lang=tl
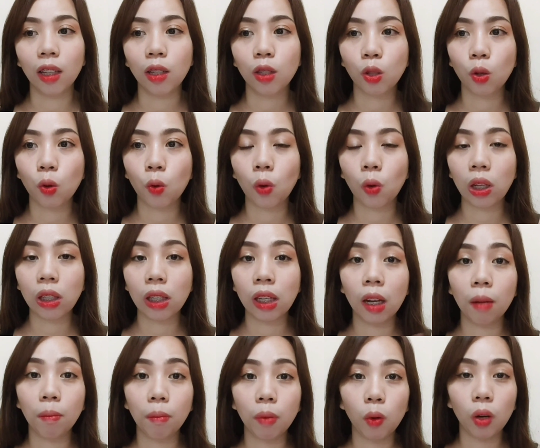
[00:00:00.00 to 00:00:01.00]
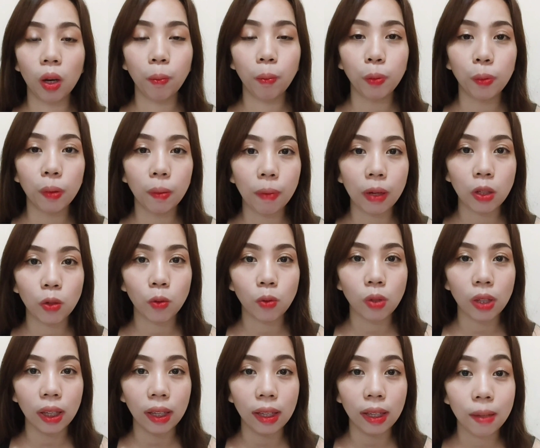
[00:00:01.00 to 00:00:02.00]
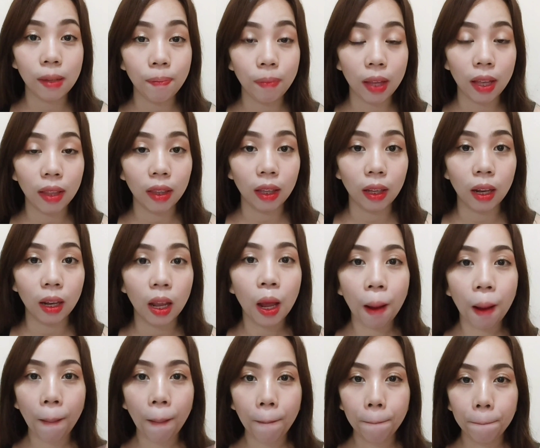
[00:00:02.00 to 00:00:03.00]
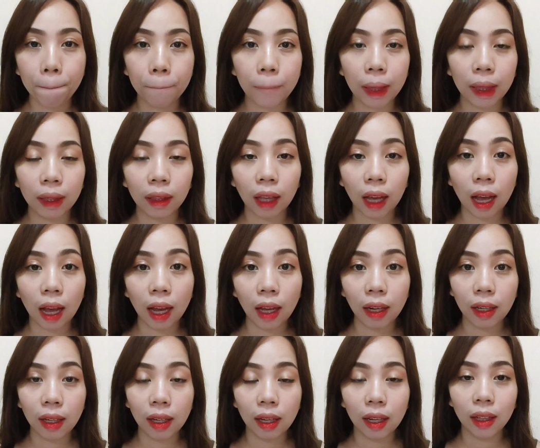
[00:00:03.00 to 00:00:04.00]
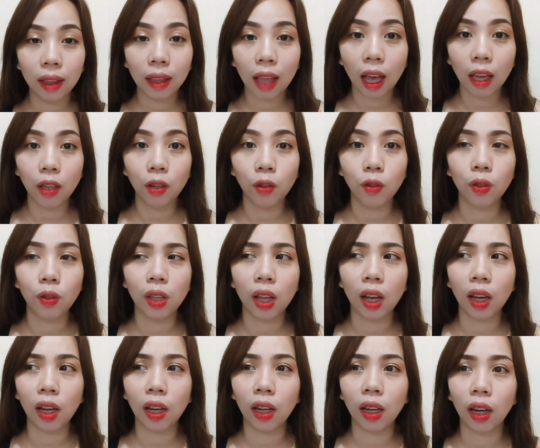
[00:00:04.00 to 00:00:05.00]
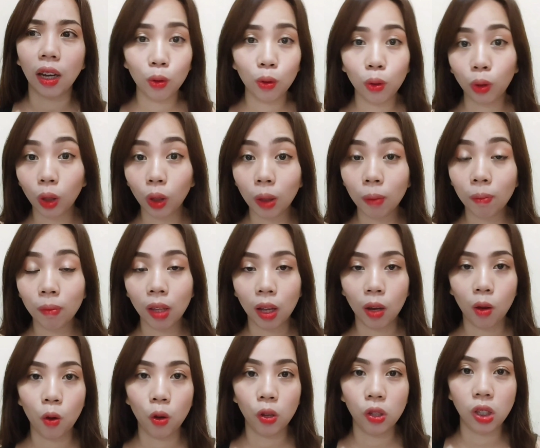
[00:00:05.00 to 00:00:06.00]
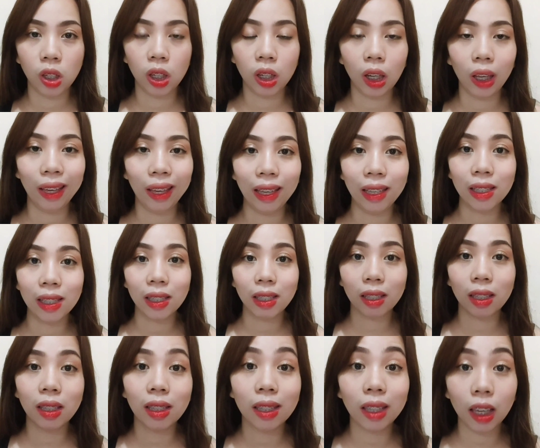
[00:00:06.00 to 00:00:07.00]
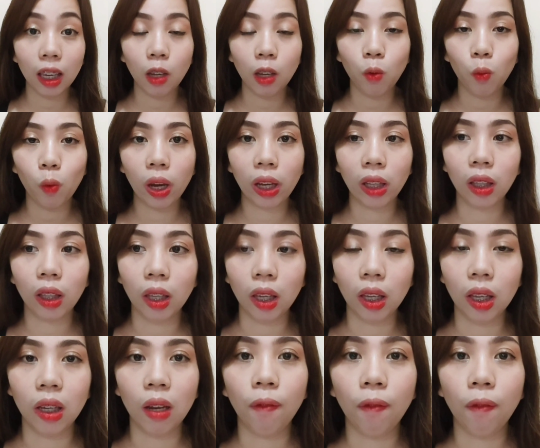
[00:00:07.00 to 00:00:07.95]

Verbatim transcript: So, kasi number one ang pumapasok sa isip natin, pag nakakarinig tayo ng term na kojic is skin whitening.